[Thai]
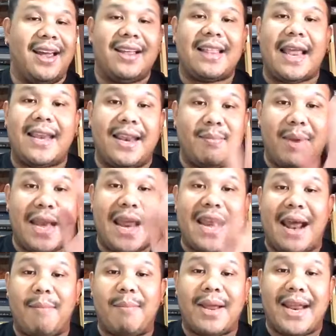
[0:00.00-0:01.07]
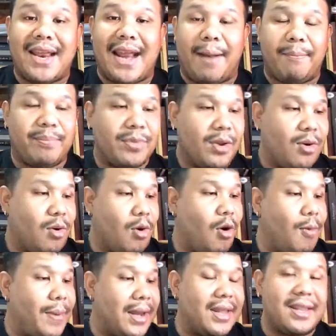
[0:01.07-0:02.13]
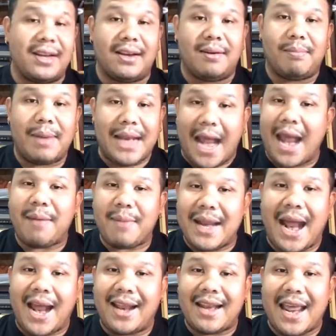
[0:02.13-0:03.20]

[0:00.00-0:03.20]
ใต้ดินไม่แนะนำไม่แนะนำ โอ้เป็นสื่อไม่ได้ไม่ได้